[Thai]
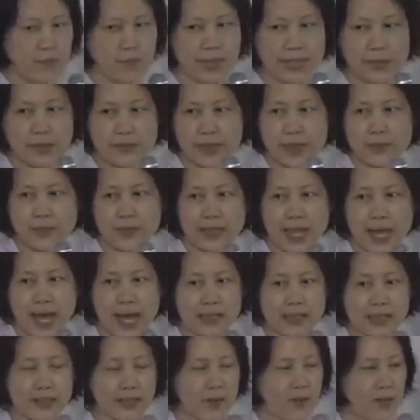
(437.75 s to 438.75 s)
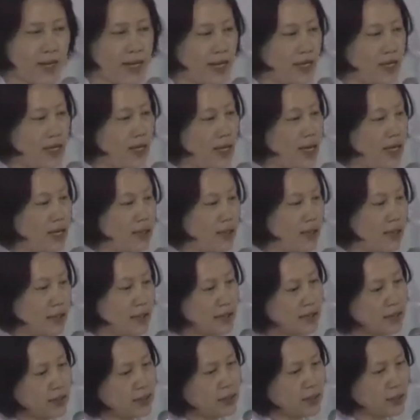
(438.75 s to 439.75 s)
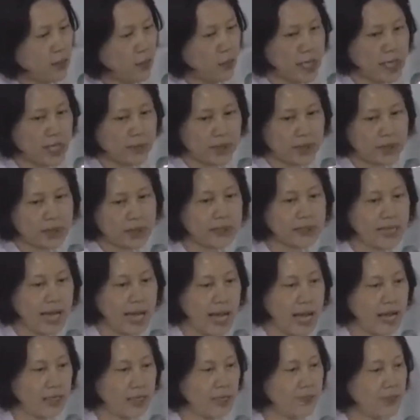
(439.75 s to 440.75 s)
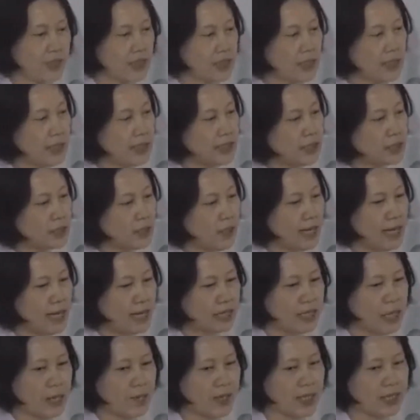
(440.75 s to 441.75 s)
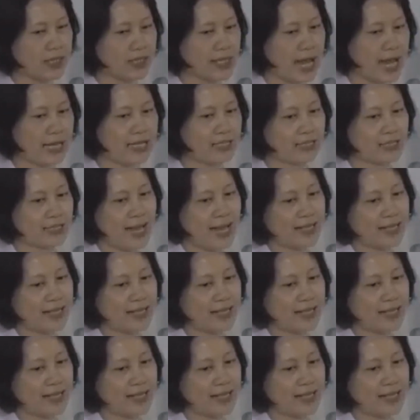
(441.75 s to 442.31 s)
ไม่ไม่ไปทางเดียวกันนะคะก็จะคือจะวิ่งมาครึ่งทางหรือบางทีเดินถอยหลังถอยหลังมาครึ่งทางอีก